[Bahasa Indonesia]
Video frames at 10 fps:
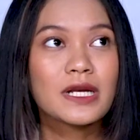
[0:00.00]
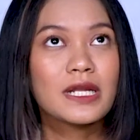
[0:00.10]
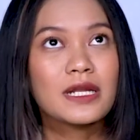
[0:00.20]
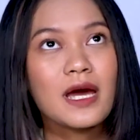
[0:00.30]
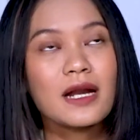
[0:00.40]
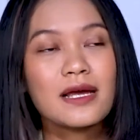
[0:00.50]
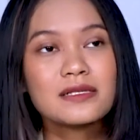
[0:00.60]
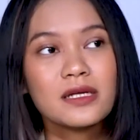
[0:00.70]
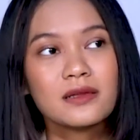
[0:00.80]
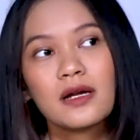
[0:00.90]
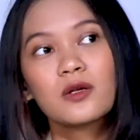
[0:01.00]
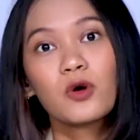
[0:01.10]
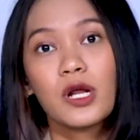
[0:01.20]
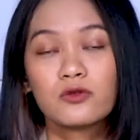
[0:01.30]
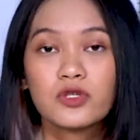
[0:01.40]
dan ini harganya sekitar
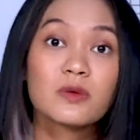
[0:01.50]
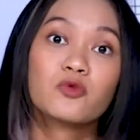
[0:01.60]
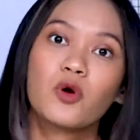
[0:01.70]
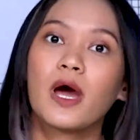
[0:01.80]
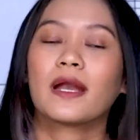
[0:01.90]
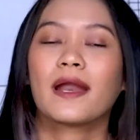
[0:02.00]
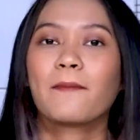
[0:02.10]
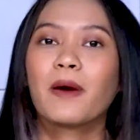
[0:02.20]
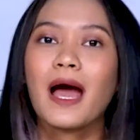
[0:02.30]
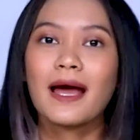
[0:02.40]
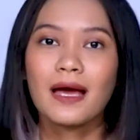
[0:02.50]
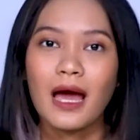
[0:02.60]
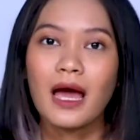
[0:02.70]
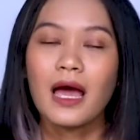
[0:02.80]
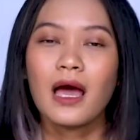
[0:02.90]
200 ribuan. Emang
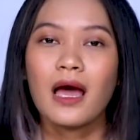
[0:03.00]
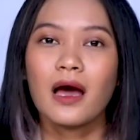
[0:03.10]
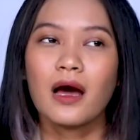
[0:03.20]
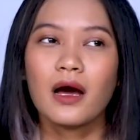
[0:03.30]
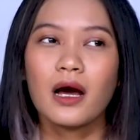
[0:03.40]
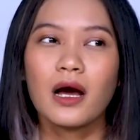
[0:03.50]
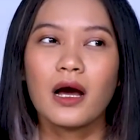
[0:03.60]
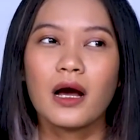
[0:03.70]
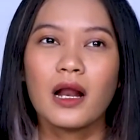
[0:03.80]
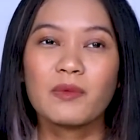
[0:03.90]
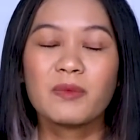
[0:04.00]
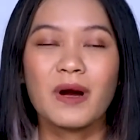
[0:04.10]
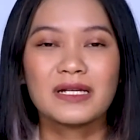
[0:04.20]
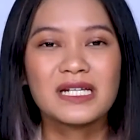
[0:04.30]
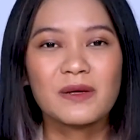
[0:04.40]
agak Uh, lebih
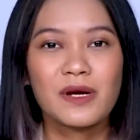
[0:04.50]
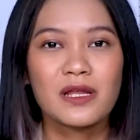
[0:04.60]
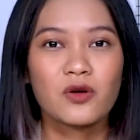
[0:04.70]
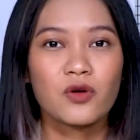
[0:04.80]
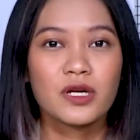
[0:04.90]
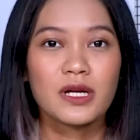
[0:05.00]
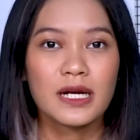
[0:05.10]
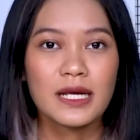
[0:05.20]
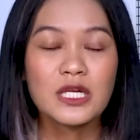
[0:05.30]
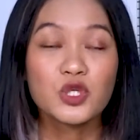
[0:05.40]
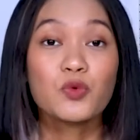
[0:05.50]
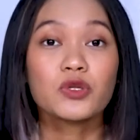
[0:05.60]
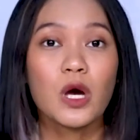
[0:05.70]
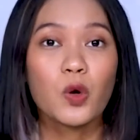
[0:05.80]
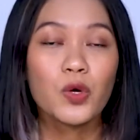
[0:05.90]
pricey daripada di ordinary, cuma
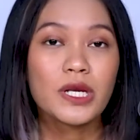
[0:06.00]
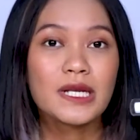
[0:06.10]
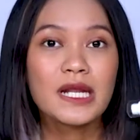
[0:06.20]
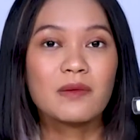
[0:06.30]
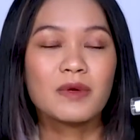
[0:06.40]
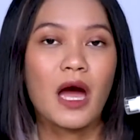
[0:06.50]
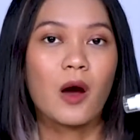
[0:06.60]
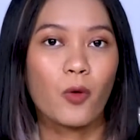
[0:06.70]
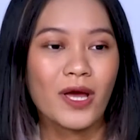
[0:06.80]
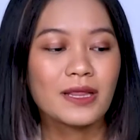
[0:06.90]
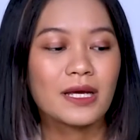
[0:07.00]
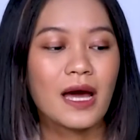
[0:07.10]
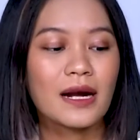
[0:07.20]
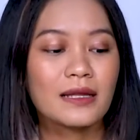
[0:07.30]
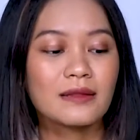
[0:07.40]
menurut aku ini dia lebih awet
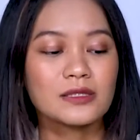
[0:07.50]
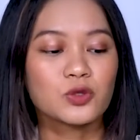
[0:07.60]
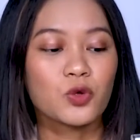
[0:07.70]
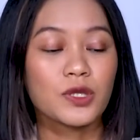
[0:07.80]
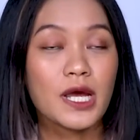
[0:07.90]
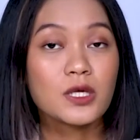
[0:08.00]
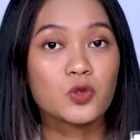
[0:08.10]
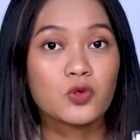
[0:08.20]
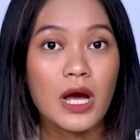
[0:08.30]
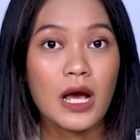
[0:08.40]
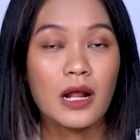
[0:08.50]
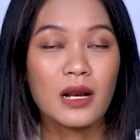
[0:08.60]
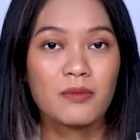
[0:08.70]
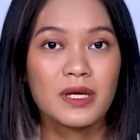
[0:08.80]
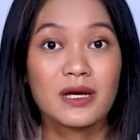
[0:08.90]
karena teksturnya juga
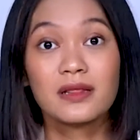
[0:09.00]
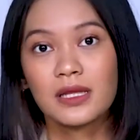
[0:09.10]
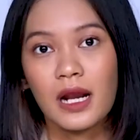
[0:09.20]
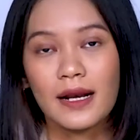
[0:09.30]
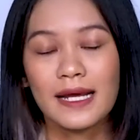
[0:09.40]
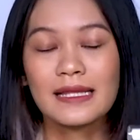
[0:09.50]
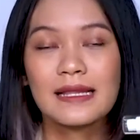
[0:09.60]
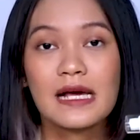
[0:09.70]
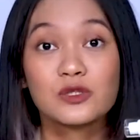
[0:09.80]
lebih kental. Nah kita